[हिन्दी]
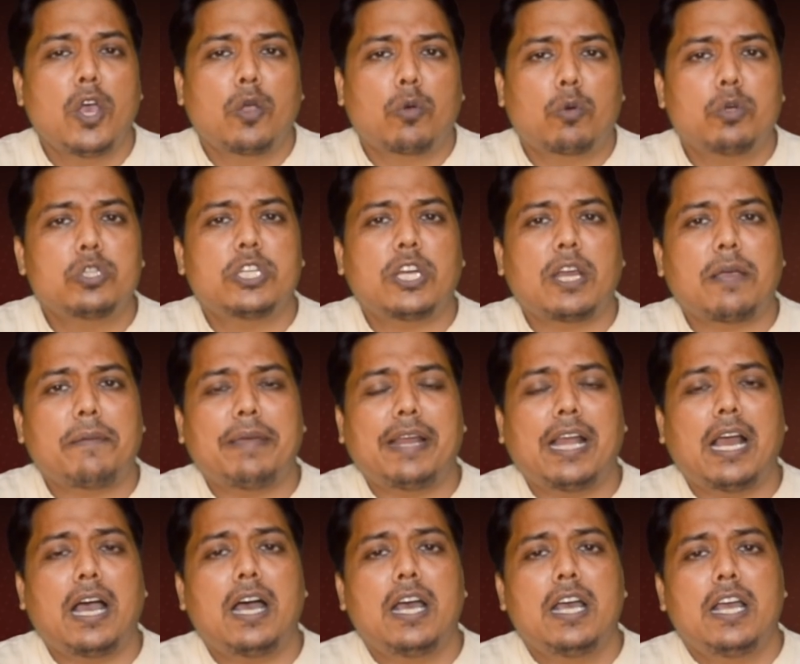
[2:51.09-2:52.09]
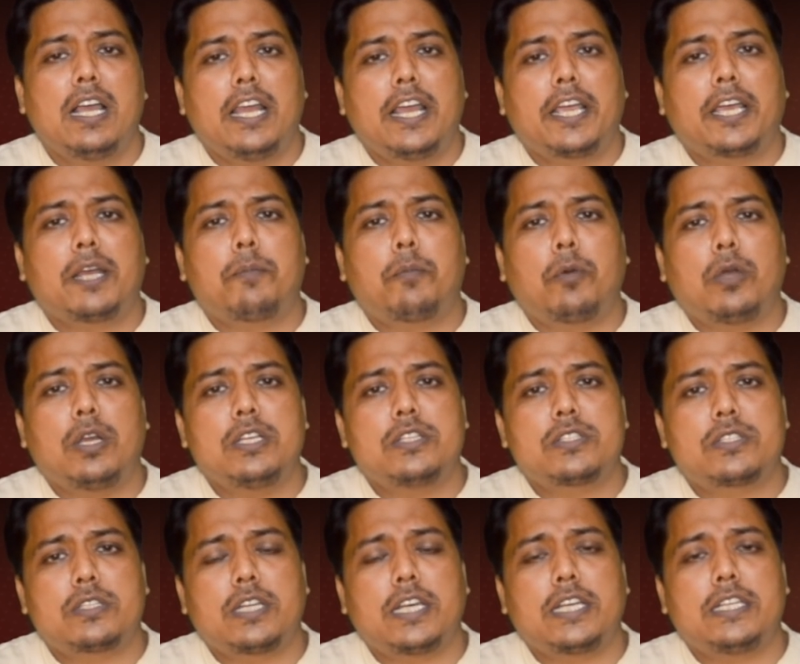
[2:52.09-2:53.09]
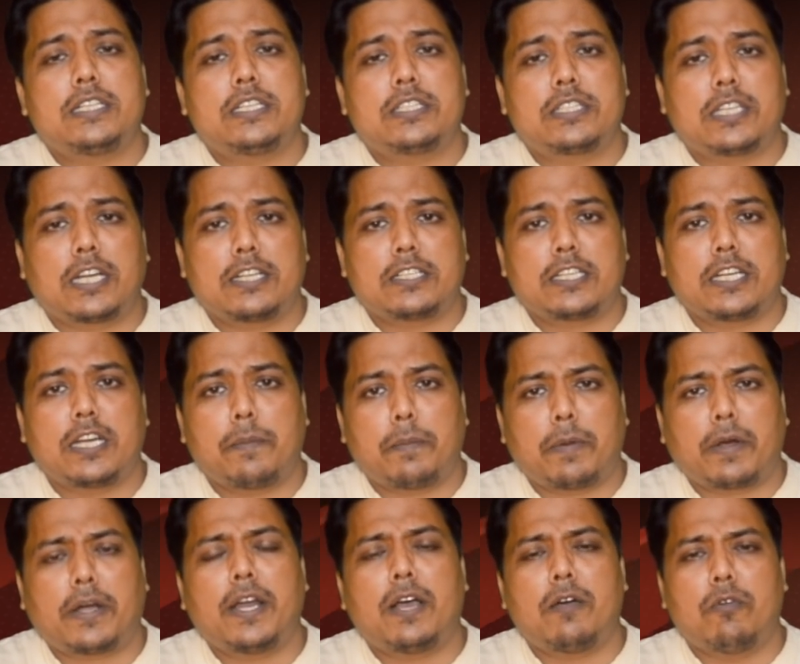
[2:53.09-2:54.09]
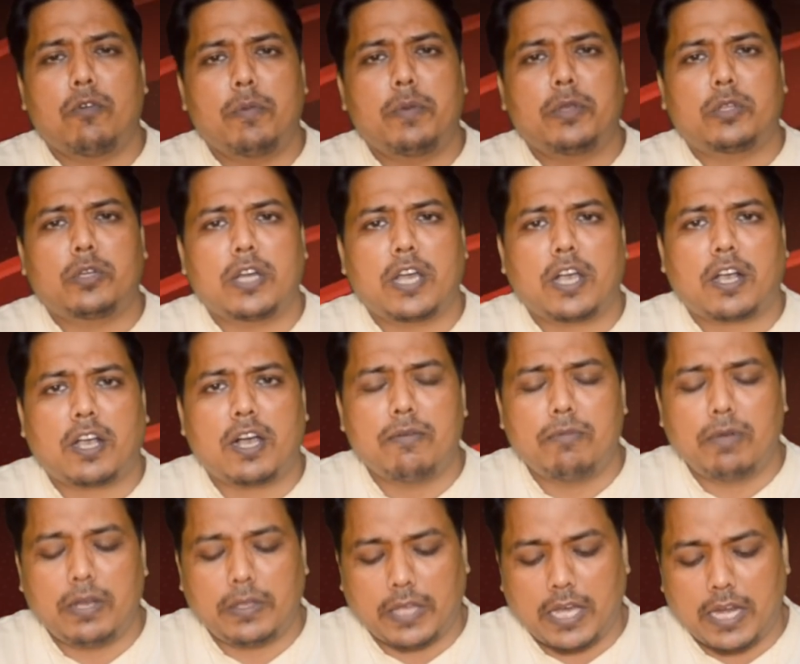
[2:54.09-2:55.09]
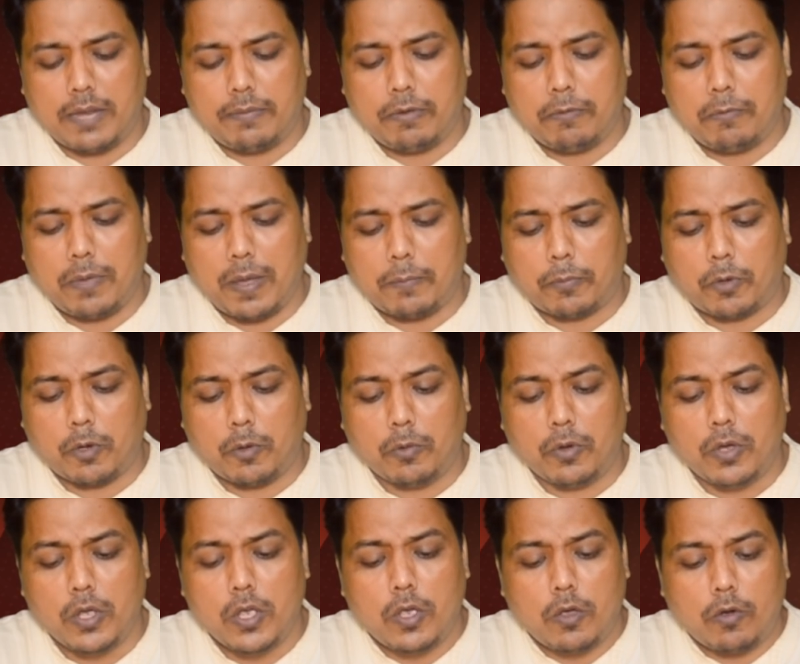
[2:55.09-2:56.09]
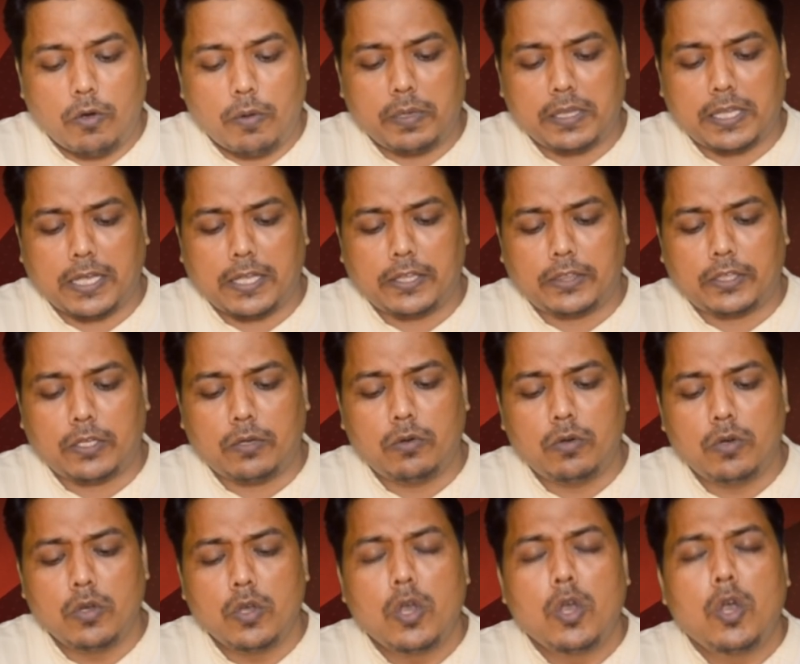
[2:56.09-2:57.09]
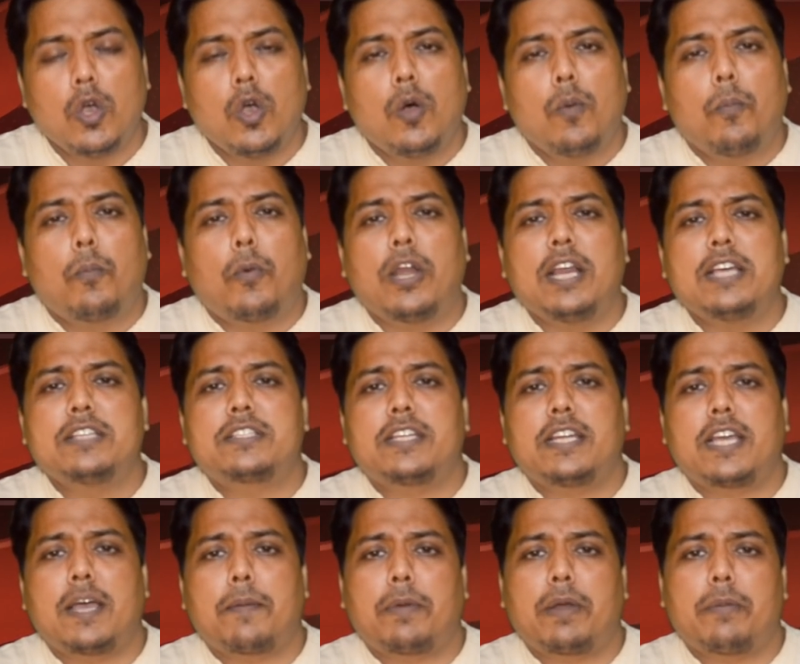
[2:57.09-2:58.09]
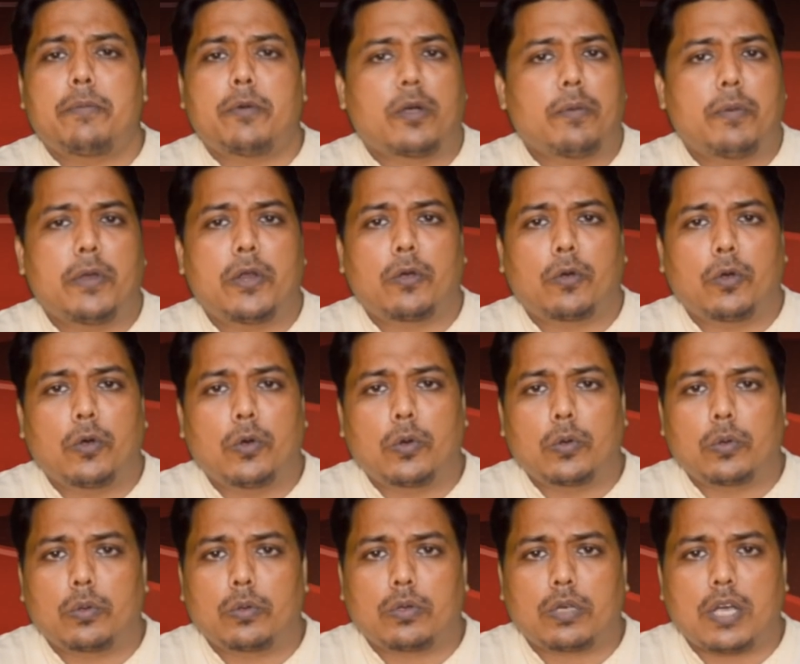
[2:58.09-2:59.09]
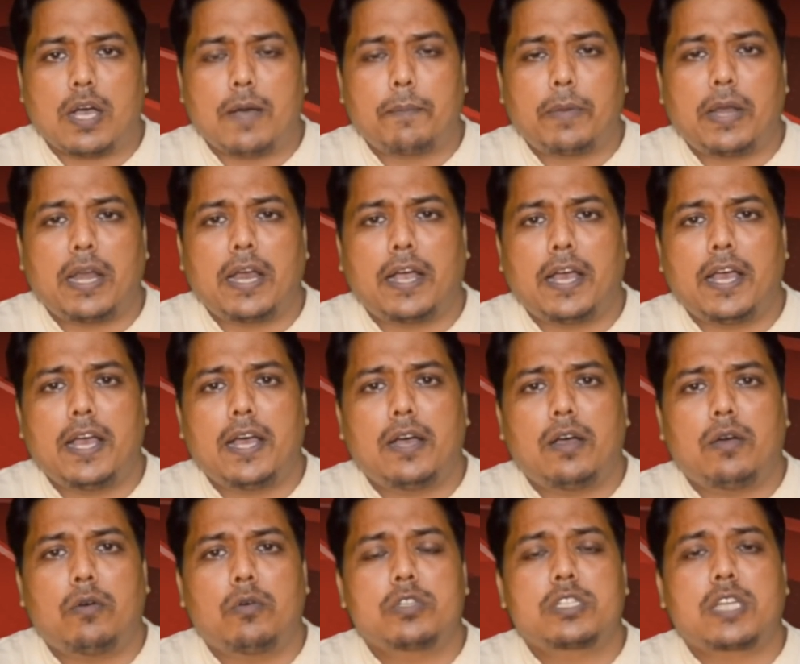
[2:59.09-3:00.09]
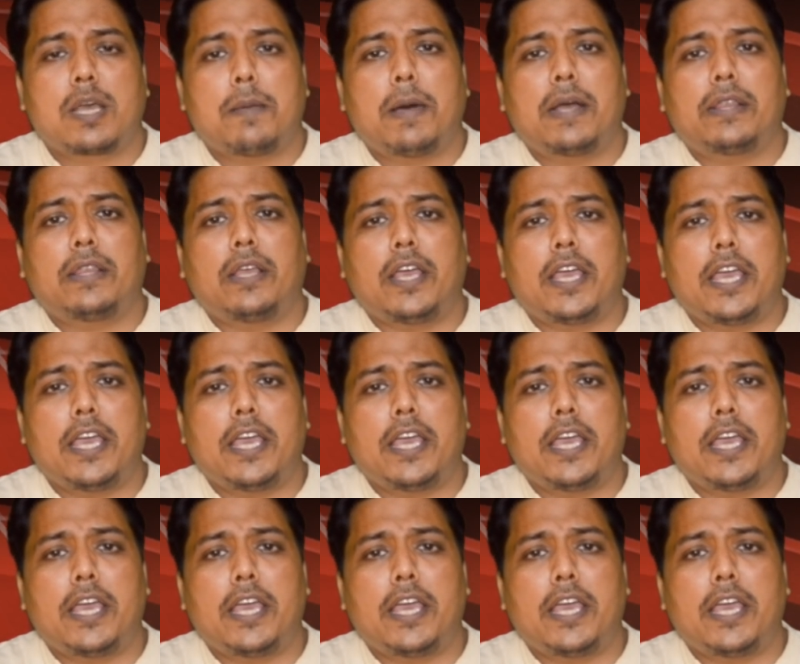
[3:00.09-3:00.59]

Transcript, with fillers: कुछ नहीं मिला लेकिन पुलिस ने जिस तरह से इन्हें पकड़ा वो भी थोड़ा काबिल तारीफ है मैं आपको वो बता देता हूँ पुलिस ने अपने मुखबिरों को काम पर लगाया उसके बाद